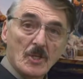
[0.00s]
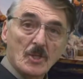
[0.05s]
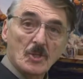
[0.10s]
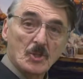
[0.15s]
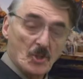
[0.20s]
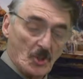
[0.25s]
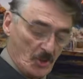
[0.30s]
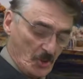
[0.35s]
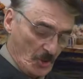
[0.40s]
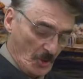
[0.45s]

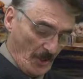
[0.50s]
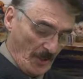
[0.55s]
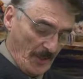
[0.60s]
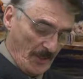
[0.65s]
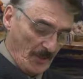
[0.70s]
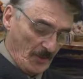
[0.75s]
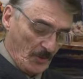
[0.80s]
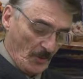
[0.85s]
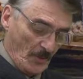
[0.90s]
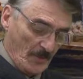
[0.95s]
je
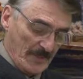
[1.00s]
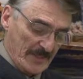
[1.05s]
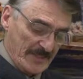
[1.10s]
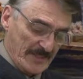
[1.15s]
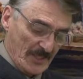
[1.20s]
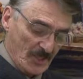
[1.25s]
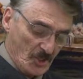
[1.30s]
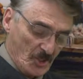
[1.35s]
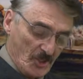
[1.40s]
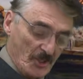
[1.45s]
serai ton
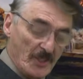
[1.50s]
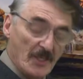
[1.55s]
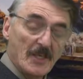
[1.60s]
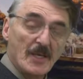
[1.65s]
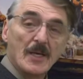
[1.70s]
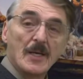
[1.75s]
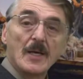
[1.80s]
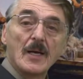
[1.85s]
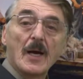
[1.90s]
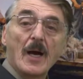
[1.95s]
messager,
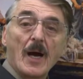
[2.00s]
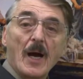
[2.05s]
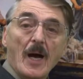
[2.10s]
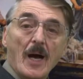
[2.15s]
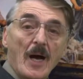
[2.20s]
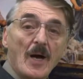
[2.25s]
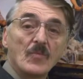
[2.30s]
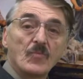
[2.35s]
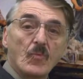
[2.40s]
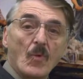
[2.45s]

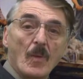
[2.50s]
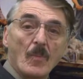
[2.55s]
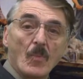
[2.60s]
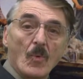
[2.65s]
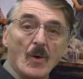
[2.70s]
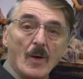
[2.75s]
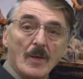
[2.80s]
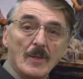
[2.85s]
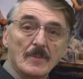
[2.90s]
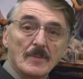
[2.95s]

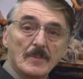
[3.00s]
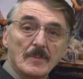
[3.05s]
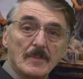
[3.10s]
envoie-moi.